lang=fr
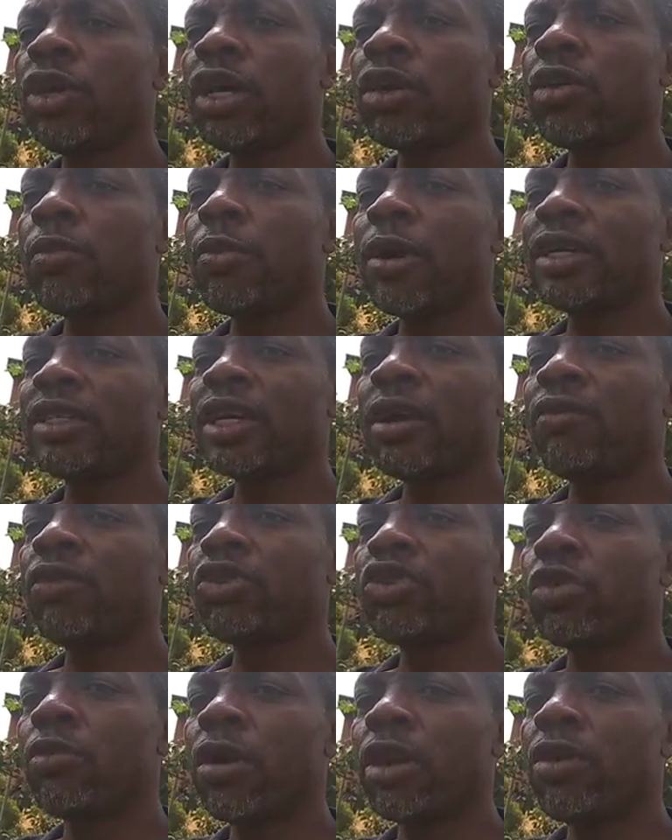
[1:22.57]
voulez que par exemple
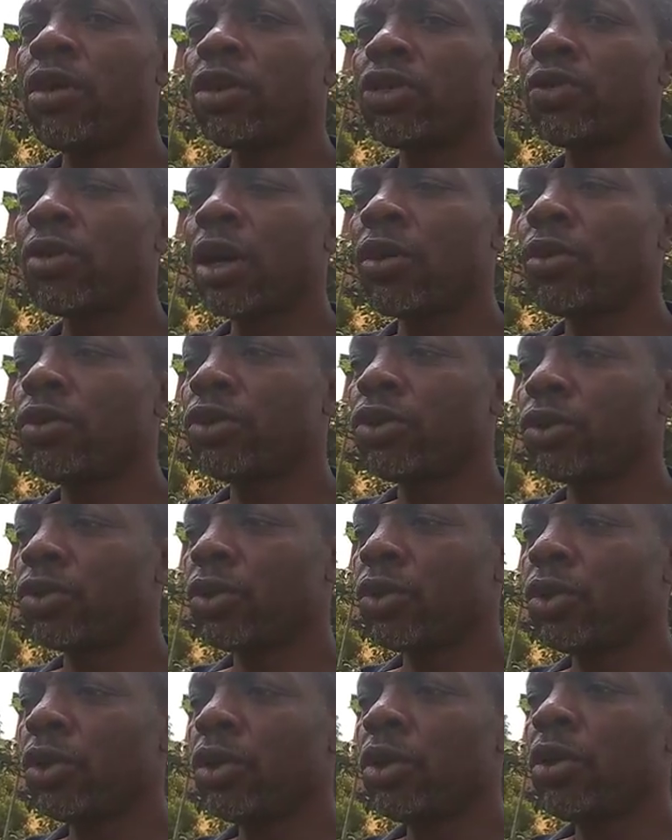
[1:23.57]
votre manioc soit
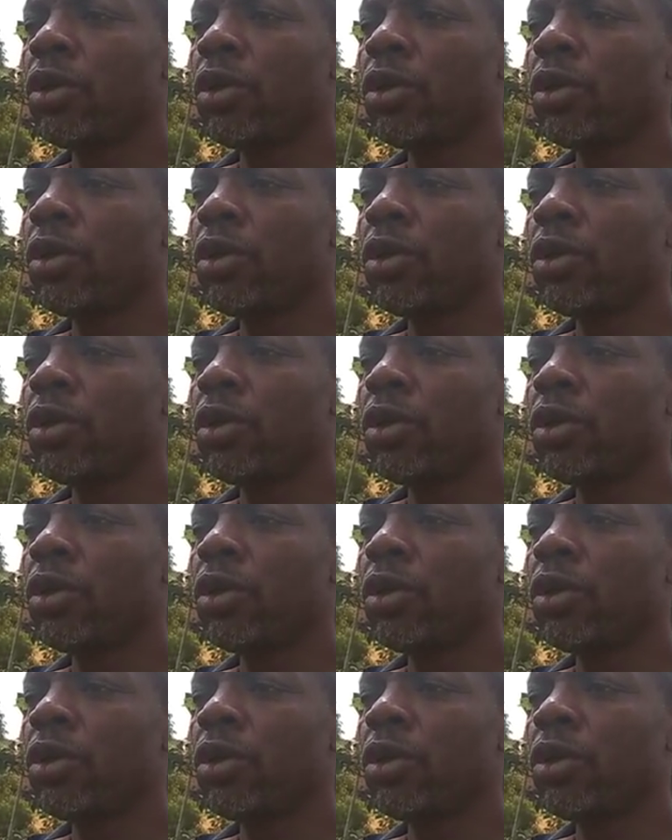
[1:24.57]
costaud,